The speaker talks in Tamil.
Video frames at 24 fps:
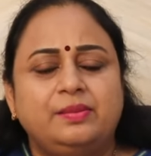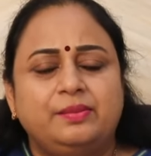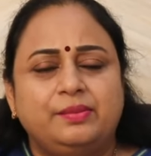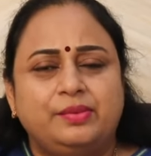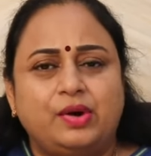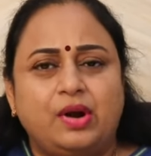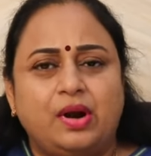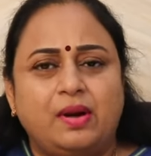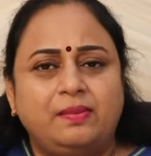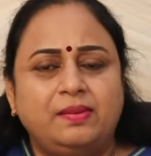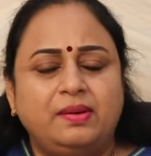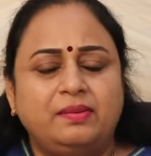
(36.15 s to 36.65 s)

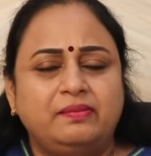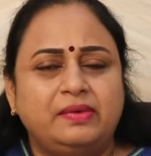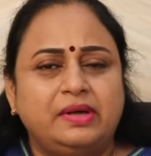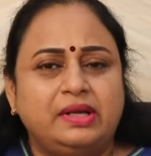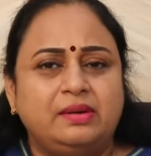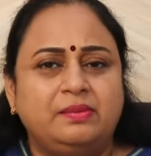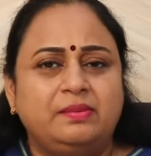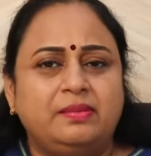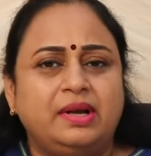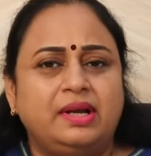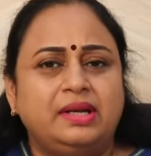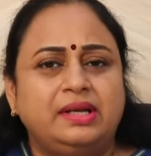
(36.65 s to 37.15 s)
ப்ராப்ளம்
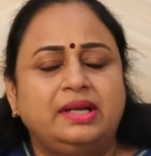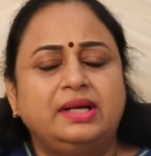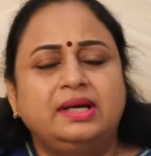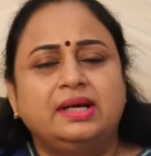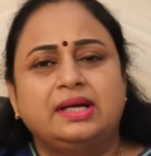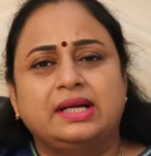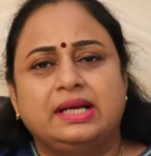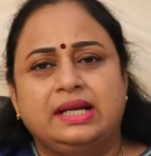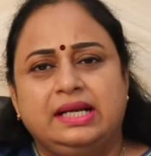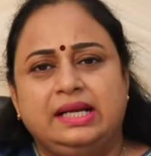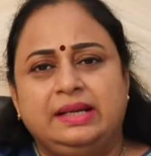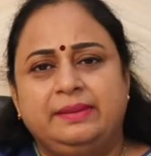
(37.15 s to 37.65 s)
வருமானா
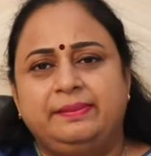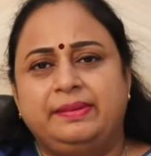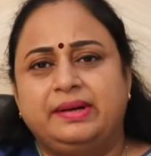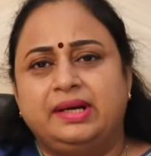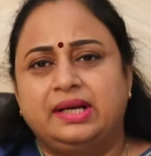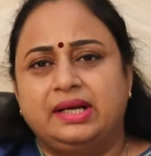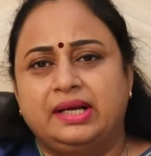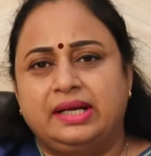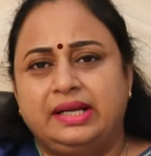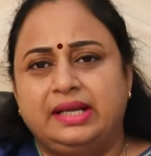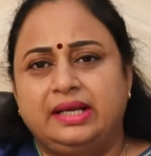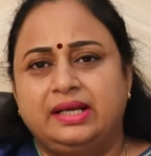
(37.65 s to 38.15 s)

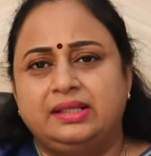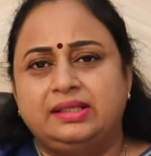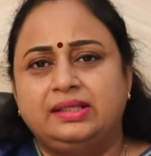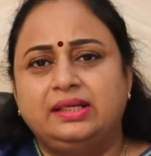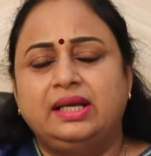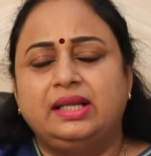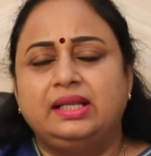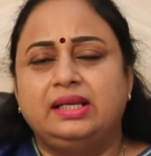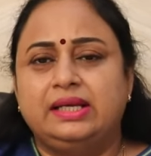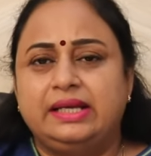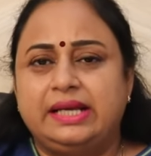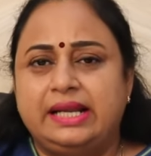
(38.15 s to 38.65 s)
கண்டிப்பாக கிடையாது
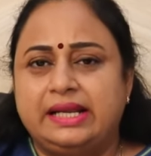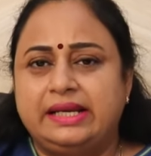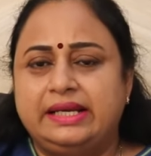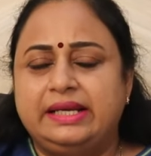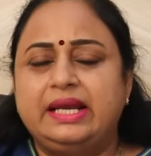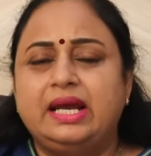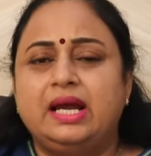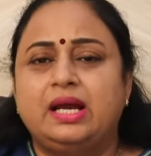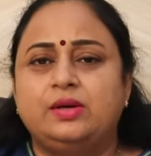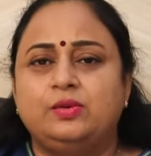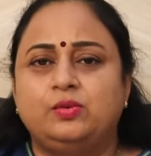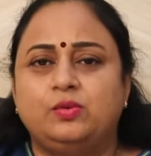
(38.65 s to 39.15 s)
அதில்
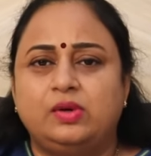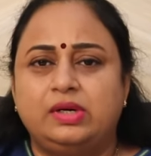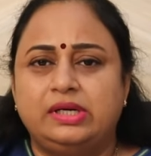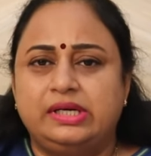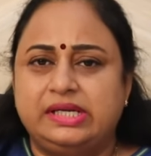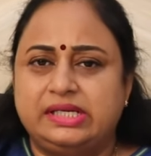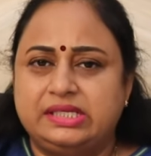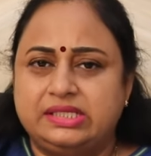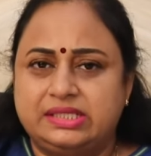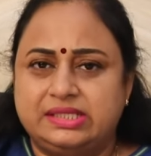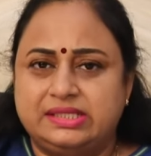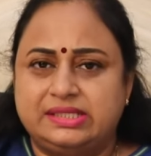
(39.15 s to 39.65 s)
நிறைய
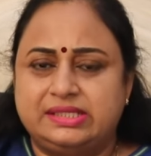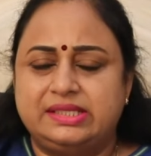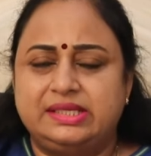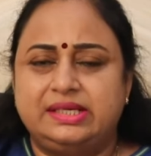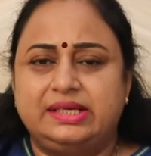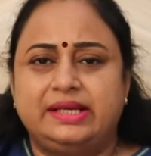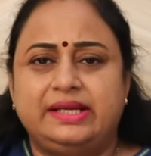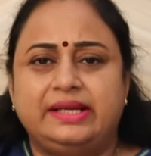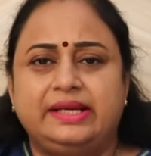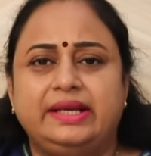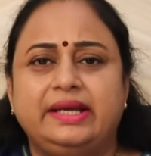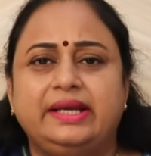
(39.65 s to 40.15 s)
அட்வான்டேஜஸ் தான்
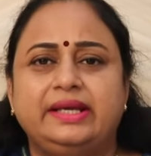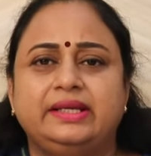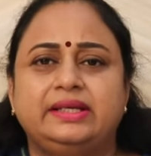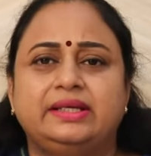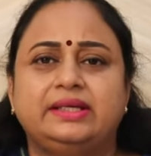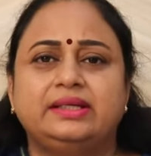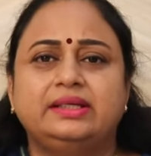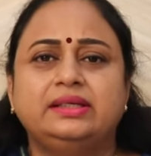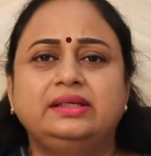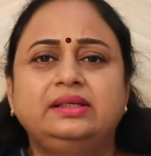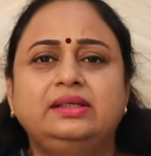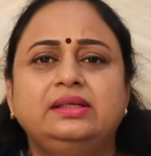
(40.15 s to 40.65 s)
நிறைய
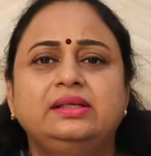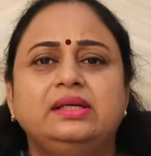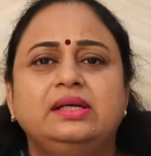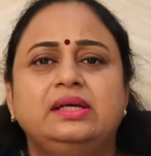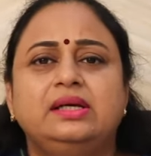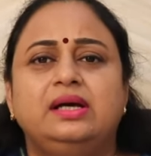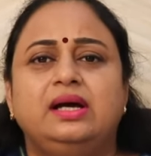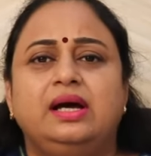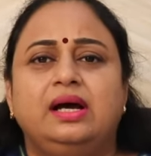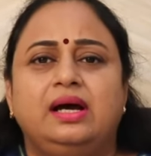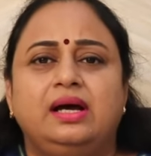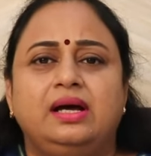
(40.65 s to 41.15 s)

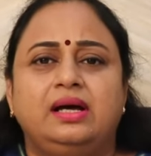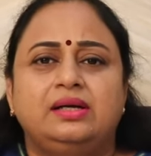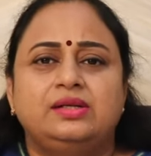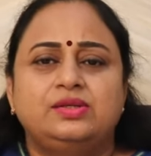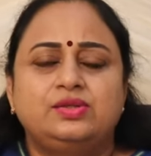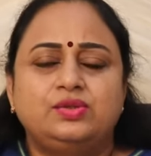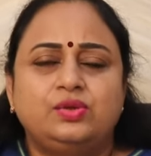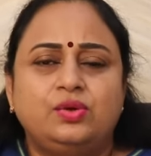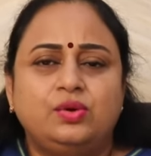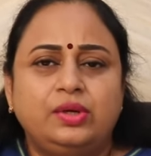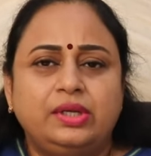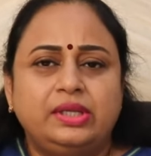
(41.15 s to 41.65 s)
இருக்குது
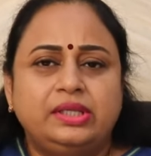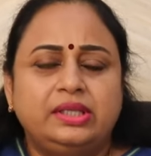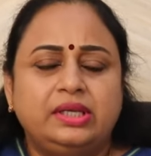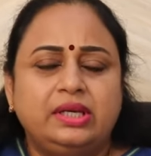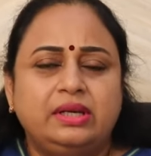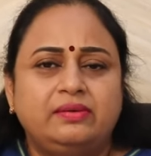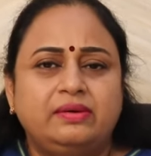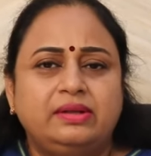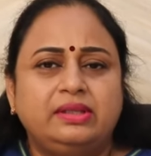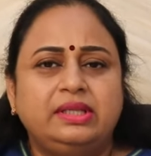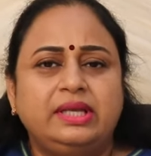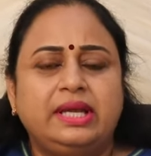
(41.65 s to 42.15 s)
ஸோ
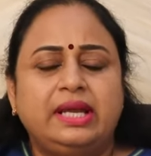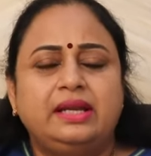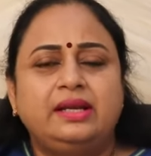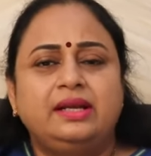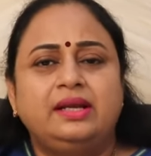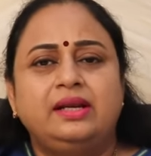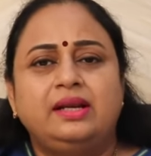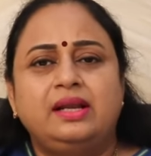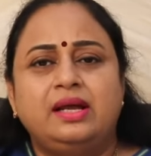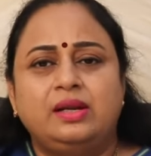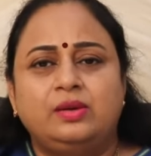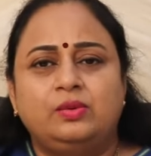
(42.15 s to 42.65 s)
இதில் வந்து
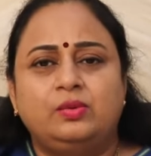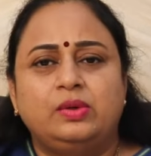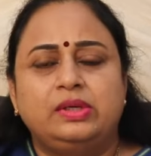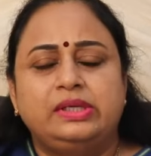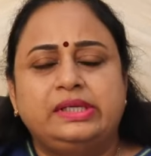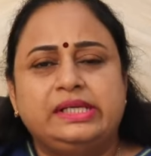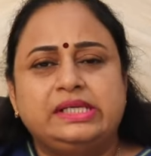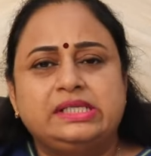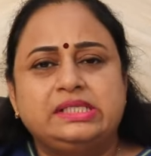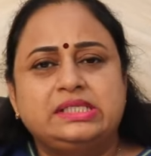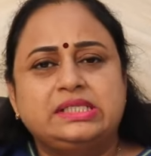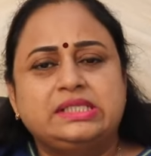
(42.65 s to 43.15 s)
என்னெல்லாம்
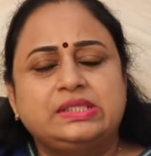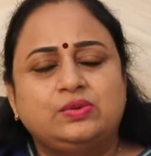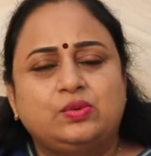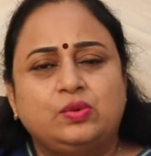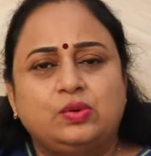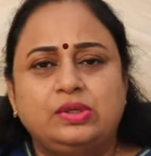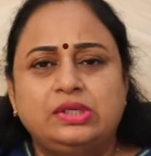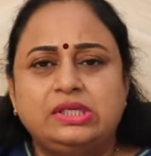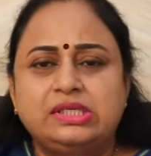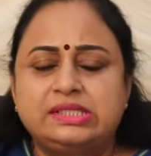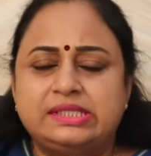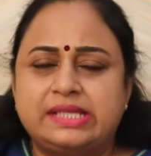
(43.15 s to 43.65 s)
அட்வான்டேஜஸ்
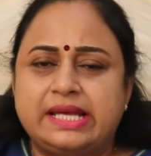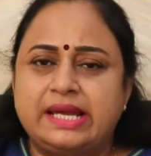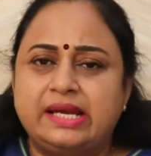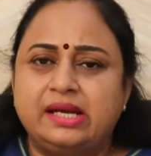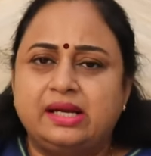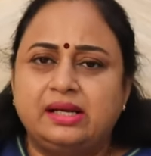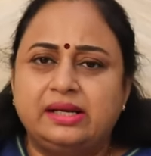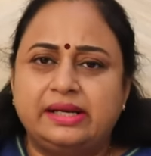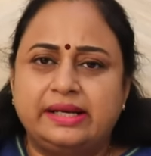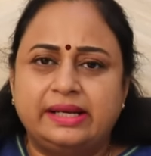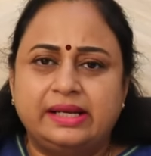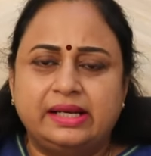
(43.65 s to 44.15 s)
ஒன்று
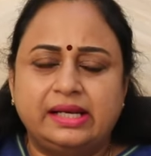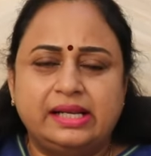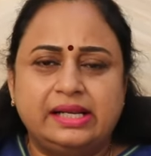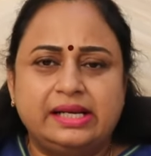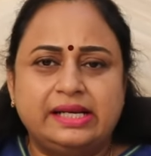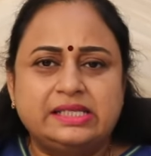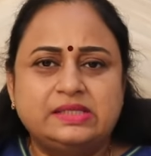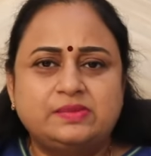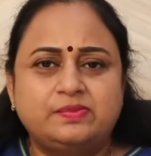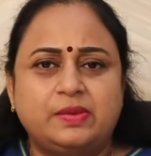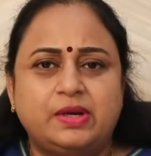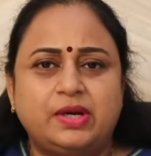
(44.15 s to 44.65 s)
சைக்கிள்
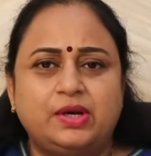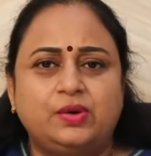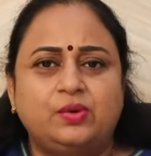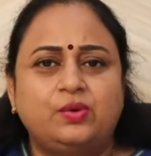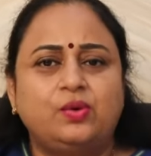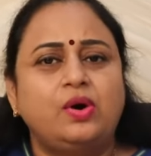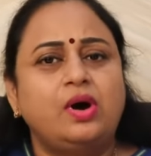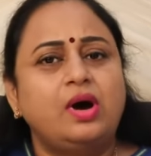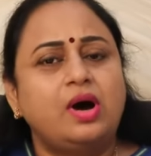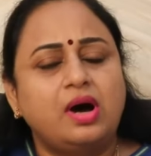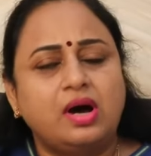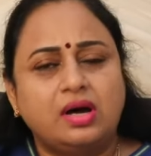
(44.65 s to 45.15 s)
ரெகுலரைஸ் பண்ணும்
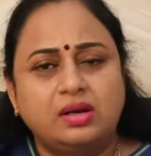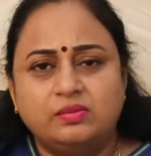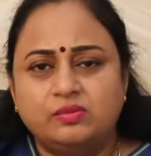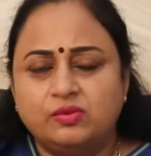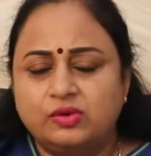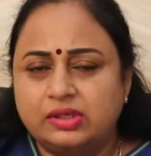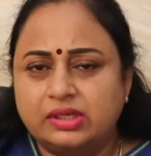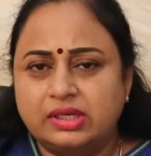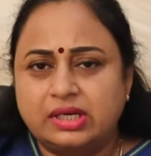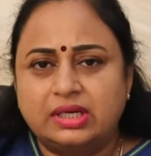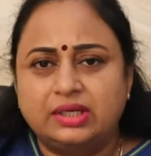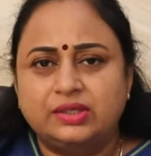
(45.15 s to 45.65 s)

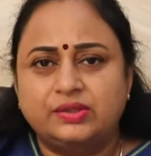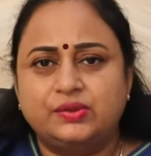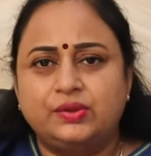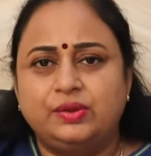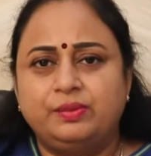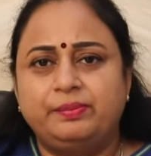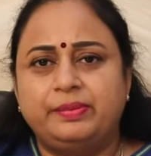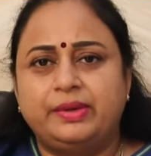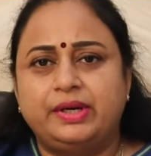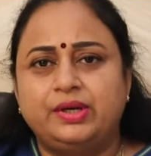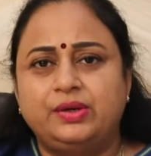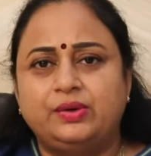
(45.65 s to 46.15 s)
ஹார்மோன் கண்ட்ரோல்
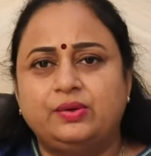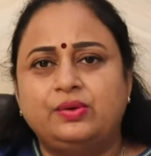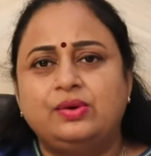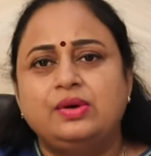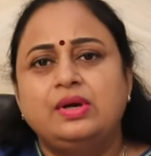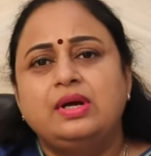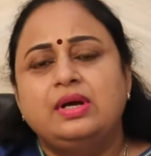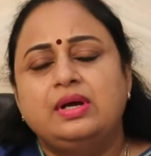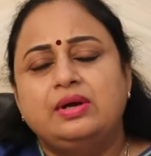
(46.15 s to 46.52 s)
பண்ணும்